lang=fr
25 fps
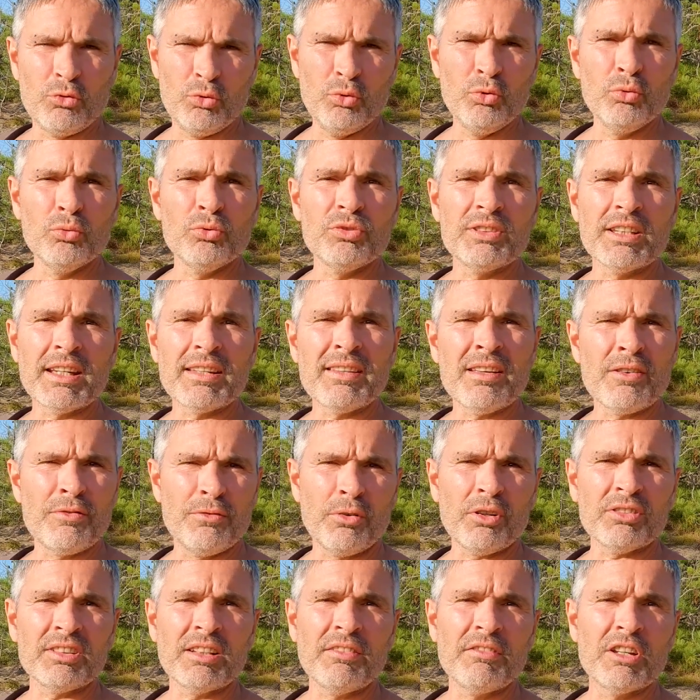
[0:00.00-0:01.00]
Tu nous aides,
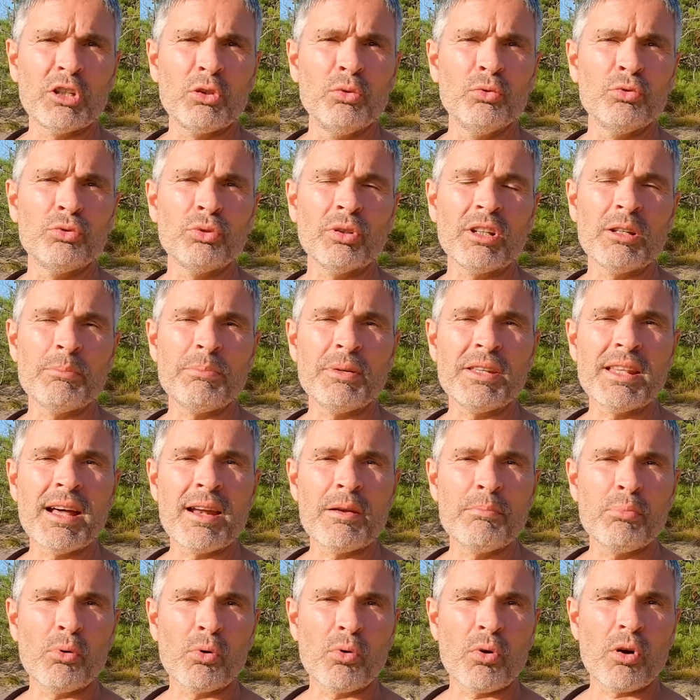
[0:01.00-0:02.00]
force avec nous sur les
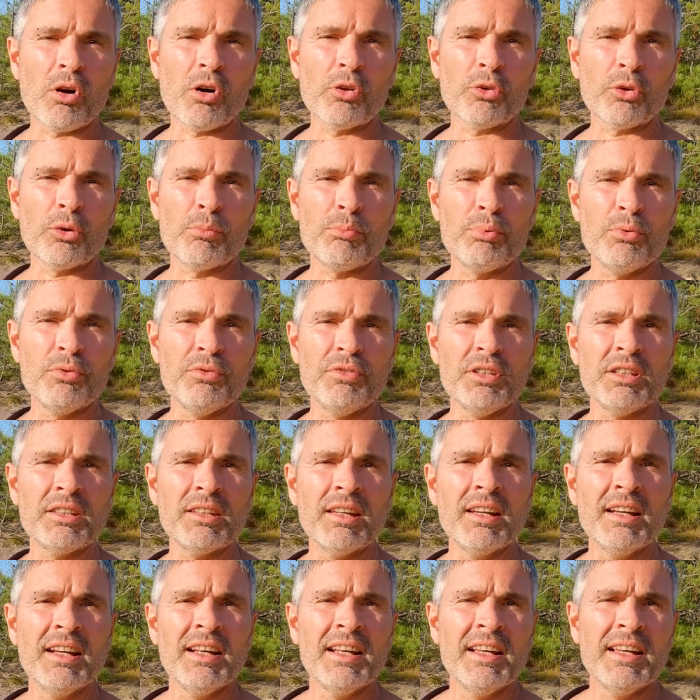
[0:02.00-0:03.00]
pédales pour qu'on rentre plus vite.